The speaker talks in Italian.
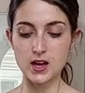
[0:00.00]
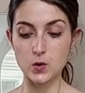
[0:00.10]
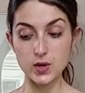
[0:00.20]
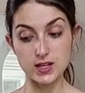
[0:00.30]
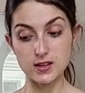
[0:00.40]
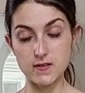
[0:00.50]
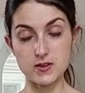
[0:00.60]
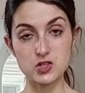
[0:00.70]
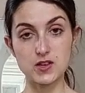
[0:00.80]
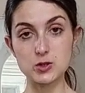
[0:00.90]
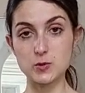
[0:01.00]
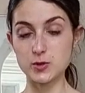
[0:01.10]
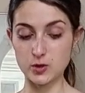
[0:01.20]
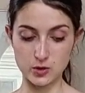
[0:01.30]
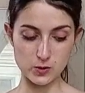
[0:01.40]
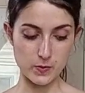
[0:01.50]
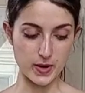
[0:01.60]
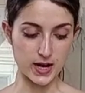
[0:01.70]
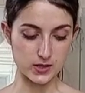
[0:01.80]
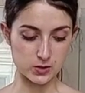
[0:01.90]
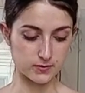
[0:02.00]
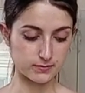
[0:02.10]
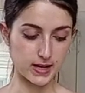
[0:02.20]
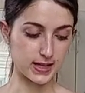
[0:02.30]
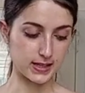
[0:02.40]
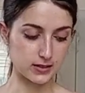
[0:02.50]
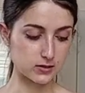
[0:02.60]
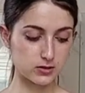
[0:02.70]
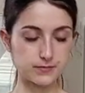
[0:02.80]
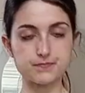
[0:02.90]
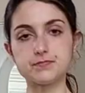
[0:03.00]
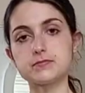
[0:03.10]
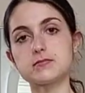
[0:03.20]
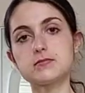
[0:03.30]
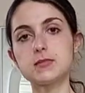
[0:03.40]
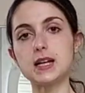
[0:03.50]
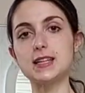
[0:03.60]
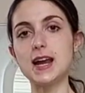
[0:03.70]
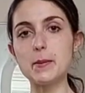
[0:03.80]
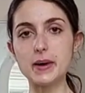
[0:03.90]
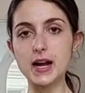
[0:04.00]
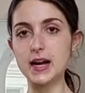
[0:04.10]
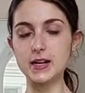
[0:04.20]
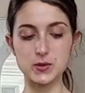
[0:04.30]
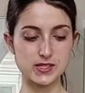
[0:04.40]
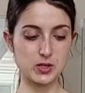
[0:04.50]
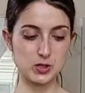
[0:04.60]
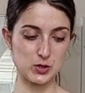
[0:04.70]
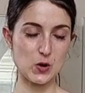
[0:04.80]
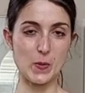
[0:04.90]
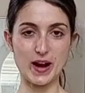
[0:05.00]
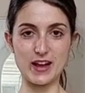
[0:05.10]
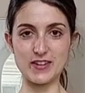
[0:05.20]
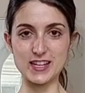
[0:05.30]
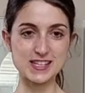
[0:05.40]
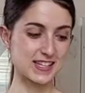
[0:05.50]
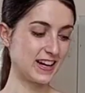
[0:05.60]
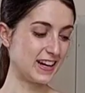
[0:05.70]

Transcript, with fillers: Quindi vi faccio vedere subito cosa ho preso. Beh, intanto delle banane, queste non sono per la festa,